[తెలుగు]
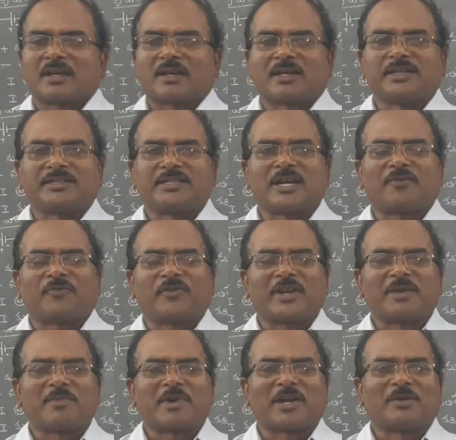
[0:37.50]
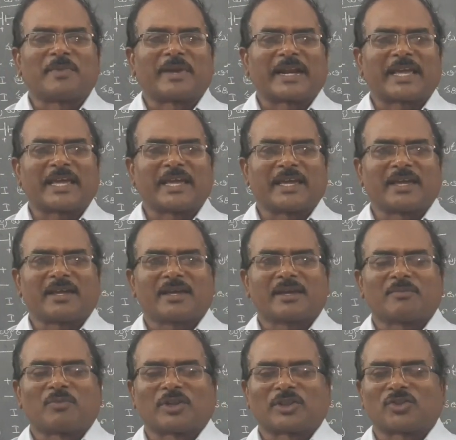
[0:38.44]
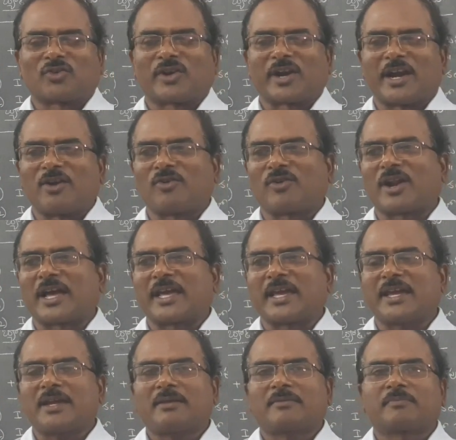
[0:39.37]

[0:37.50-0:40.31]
కిర్చాఫ్ నియమాలు మనకి మొత్తం రెండున్నాయి